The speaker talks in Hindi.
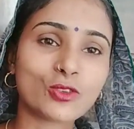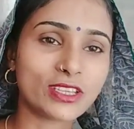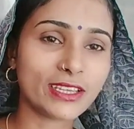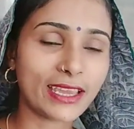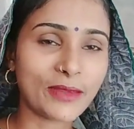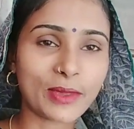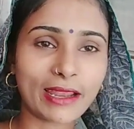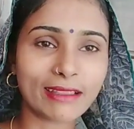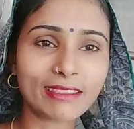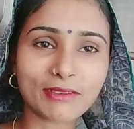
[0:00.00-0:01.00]
तो जी ये
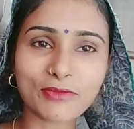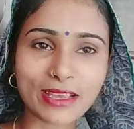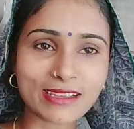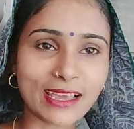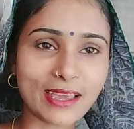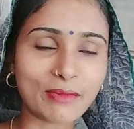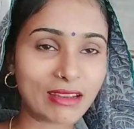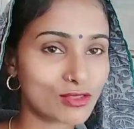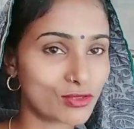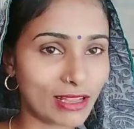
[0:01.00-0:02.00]
मेरा अंतिम फैसला है
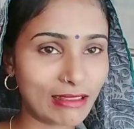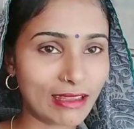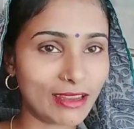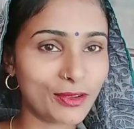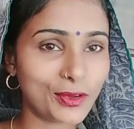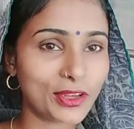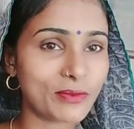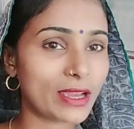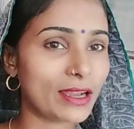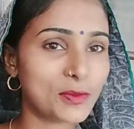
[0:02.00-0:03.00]
मैंने सुना दिया इनको
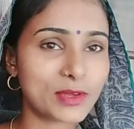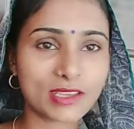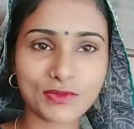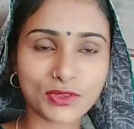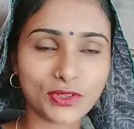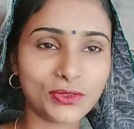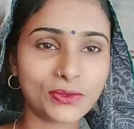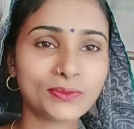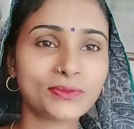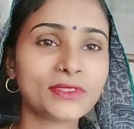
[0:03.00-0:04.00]
कि मैं गांव में शिफ्ट हो रही हूँ